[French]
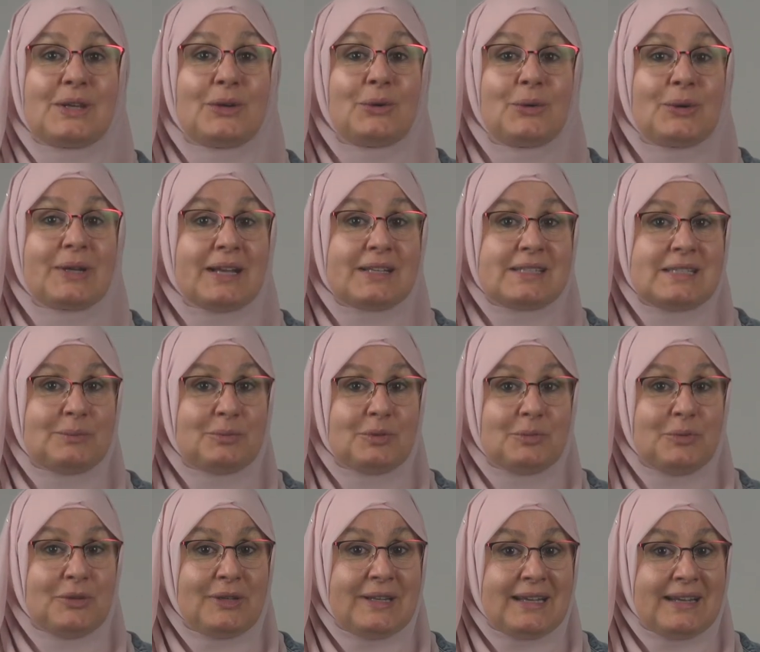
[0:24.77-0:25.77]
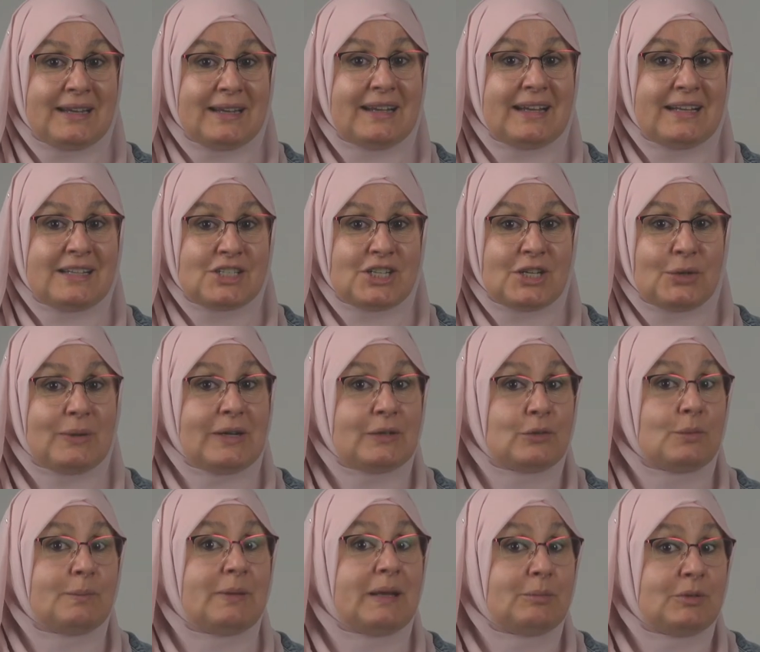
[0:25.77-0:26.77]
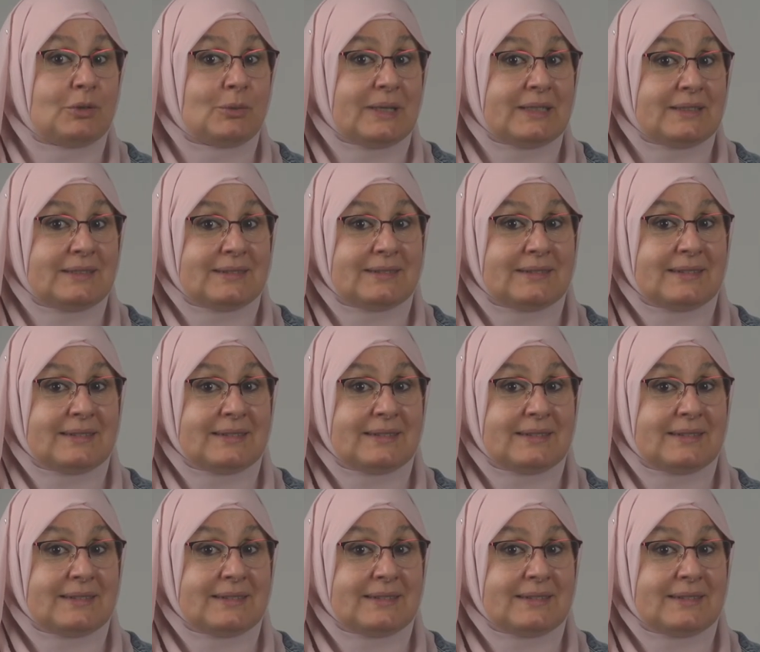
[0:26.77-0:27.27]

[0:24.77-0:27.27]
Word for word: au quartier populaire algérois de Bablouad.